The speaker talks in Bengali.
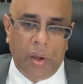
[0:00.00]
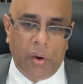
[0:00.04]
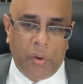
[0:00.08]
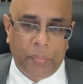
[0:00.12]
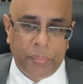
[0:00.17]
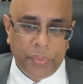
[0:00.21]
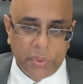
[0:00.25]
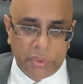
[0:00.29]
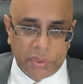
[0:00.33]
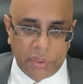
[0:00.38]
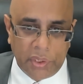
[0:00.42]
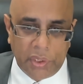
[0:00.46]

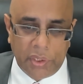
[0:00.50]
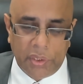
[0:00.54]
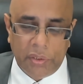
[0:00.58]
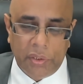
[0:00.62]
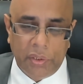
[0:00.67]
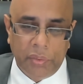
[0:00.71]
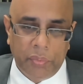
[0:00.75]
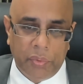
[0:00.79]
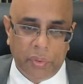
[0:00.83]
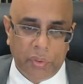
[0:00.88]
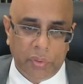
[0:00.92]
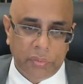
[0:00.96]
অফিসার
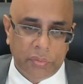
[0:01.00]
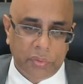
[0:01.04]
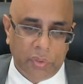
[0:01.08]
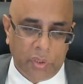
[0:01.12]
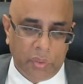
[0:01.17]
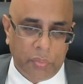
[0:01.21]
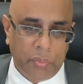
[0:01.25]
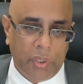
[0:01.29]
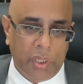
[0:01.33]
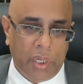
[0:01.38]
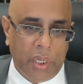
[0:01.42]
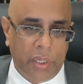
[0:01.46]
এবং
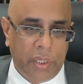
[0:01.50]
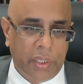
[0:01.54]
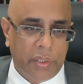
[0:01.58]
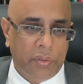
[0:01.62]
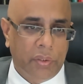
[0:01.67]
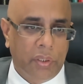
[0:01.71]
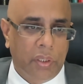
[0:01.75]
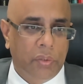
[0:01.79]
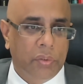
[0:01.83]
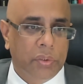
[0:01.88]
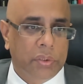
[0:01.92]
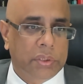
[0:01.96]
জনবল হায়ার
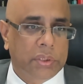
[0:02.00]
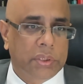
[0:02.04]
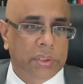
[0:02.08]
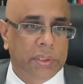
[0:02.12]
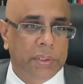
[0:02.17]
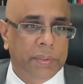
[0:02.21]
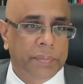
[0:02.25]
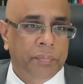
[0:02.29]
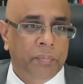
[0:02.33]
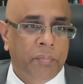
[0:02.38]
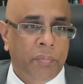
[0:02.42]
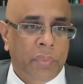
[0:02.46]
করা হচ্ছে
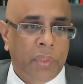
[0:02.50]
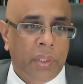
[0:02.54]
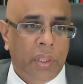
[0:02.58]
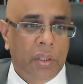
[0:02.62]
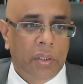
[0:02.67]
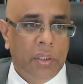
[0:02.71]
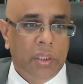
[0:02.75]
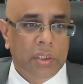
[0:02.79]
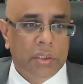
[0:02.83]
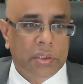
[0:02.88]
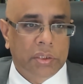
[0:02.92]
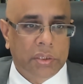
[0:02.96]

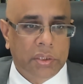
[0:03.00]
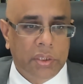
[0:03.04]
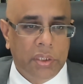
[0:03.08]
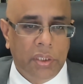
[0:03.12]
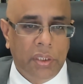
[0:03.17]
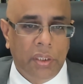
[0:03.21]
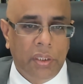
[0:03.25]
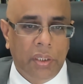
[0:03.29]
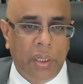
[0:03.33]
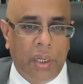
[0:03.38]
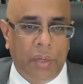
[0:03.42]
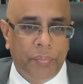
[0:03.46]

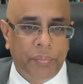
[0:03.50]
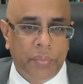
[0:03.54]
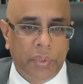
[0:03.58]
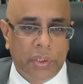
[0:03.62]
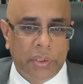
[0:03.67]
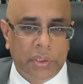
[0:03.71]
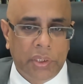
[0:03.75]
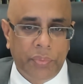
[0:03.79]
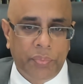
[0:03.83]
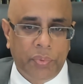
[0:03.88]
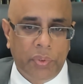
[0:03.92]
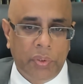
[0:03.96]
স্টিল আপনার
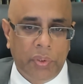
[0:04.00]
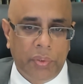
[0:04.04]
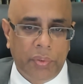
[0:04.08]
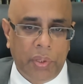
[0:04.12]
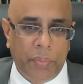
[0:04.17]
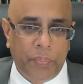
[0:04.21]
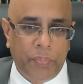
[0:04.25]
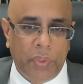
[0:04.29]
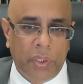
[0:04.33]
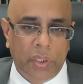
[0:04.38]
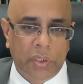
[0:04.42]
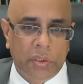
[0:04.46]
যে পরিমাণ
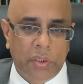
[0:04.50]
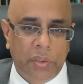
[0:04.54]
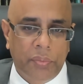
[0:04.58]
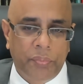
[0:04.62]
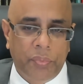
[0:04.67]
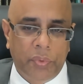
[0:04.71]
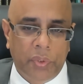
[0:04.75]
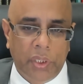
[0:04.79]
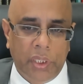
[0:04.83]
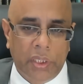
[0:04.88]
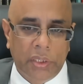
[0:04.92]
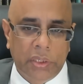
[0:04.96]
অ্যাপ্লিকেশন
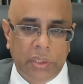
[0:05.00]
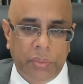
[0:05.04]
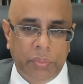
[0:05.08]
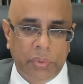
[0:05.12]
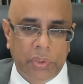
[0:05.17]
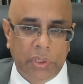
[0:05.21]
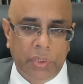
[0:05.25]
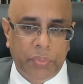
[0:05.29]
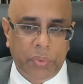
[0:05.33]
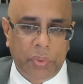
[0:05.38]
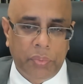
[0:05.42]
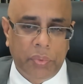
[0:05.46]
পড়ে আছে এবং
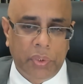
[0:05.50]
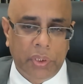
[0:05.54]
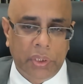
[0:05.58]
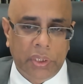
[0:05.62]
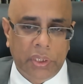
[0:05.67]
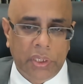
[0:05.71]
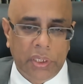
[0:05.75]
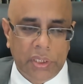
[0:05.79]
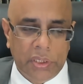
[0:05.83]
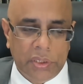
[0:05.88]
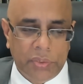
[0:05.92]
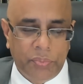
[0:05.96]
যে পরিমাণ
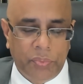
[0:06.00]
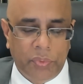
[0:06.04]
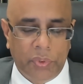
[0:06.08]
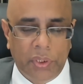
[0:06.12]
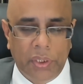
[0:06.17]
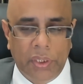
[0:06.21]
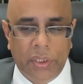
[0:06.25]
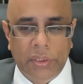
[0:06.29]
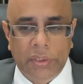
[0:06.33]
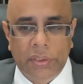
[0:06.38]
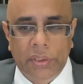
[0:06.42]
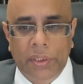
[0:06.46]
কেস
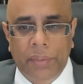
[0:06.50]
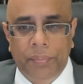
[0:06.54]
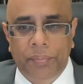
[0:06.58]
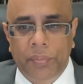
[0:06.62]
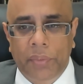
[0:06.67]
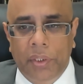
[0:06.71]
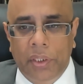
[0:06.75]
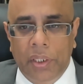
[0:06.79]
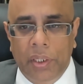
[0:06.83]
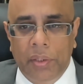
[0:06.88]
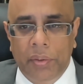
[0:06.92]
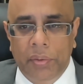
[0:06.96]
পড়ে আছে
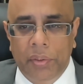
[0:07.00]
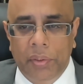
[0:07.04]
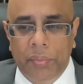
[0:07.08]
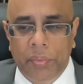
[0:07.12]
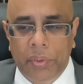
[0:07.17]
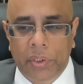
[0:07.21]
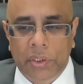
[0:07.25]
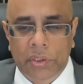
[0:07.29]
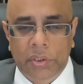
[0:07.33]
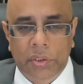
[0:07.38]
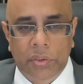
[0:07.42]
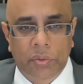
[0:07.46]
আপনার
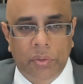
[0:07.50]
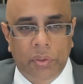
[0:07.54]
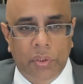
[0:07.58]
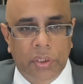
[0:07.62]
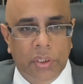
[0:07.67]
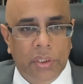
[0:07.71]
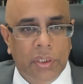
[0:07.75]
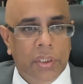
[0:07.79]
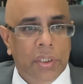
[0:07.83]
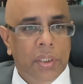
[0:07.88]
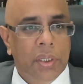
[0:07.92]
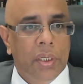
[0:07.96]
ইমিগ্রেশন
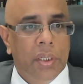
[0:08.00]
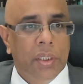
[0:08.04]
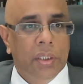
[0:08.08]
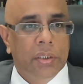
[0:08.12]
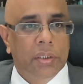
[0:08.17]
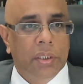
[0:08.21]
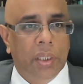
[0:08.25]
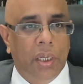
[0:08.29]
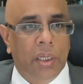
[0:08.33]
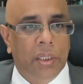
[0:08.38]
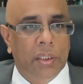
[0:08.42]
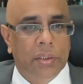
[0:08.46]
কোর্টে
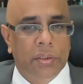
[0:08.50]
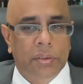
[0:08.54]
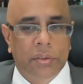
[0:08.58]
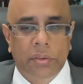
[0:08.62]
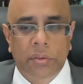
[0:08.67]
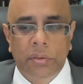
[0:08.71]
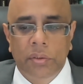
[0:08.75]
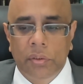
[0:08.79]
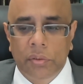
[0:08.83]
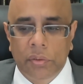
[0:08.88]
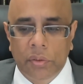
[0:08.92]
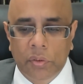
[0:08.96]
তার
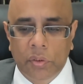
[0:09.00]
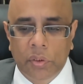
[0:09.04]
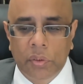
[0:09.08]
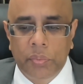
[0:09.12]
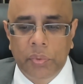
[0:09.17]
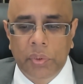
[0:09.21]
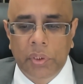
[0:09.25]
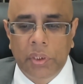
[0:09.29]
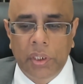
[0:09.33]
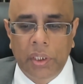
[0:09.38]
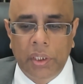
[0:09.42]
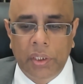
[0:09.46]
জন্য
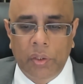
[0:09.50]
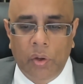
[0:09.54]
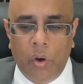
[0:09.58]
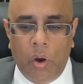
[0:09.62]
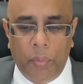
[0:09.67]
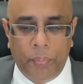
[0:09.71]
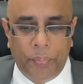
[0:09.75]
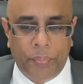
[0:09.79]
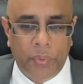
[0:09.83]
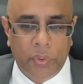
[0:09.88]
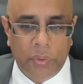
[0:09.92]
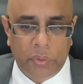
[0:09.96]
খুবই একটা
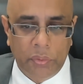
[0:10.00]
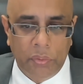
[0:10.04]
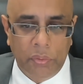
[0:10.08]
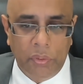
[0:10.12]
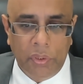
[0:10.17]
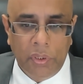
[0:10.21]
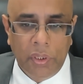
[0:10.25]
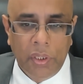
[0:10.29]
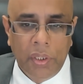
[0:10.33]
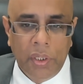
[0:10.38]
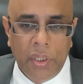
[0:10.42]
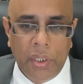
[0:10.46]
অপ্রতুল
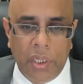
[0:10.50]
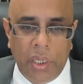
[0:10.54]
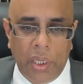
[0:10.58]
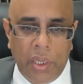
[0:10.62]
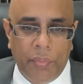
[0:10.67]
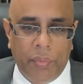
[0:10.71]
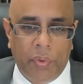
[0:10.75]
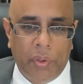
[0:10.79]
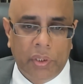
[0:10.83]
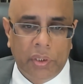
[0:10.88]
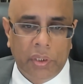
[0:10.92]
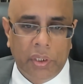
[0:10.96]

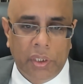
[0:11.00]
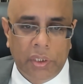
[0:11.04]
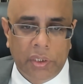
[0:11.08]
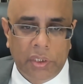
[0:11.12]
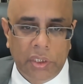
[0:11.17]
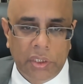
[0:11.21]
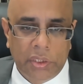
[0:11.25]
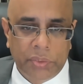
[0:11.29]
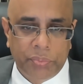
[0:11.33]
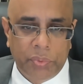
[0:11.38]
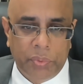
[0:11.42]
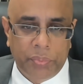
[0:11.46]
এবং
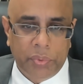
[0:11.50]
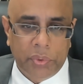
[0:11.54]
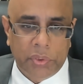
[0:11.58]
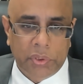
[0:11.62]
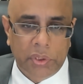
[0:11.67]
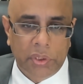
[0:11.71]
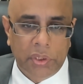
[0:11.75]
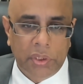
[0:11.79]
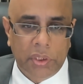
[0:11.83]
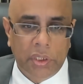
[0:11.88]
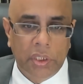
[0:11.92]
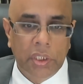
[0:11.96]

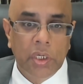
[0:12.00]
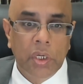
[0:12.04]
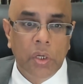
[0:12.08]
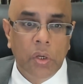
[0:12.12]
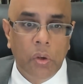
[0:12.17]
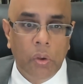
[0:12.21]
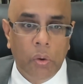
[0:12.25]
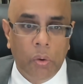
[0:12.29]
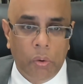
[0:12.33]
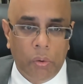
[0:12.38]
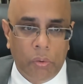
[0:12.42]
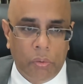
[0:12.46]
ডিসপ্রপোর্শনেটলি
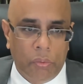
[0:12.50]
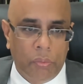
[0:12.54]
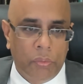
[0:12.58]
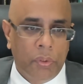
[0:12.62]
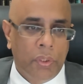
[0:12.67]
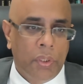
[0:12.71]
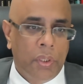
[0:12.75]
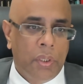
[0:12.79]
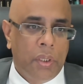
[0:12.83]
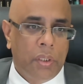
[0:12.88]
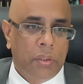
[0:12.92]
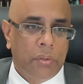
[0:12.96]
লো
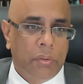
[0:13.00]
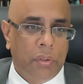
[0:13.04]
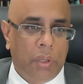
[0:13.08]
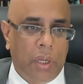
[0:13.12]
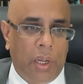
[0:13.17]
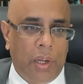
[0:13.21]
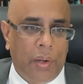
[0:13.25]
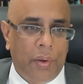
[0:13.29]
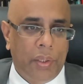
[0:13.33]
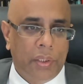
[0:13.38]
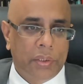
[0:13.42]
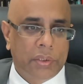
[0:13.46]
তো
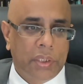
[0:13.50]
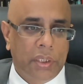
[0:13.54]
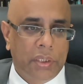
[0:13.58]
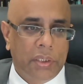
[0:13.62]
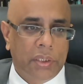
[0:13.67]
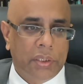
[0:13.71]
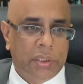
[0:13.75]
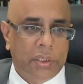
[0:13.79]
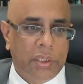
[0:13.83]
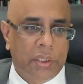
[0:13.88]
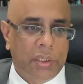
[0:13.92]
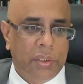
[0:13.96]

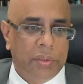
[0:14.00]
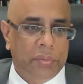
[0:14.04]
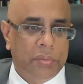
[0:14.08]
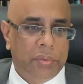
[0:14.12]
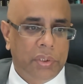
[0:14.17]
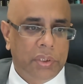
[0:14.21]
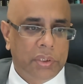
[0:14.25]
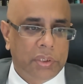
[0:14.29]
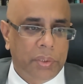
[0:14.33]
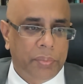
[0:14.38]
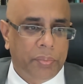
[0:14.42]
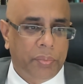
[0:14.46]
সেদিক থেকে
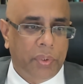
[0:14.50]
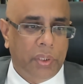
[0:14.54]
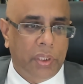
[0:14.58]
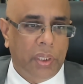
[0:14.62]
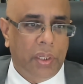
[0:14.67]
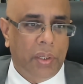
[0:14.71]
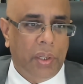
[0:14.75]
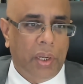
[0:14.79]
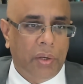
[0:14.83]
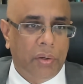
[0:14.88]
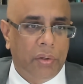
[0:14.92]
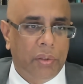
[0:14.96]
হিসেব করে
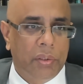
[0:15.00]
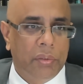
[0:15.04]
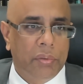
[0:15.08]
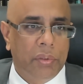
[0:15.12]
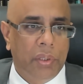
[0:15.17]
এখন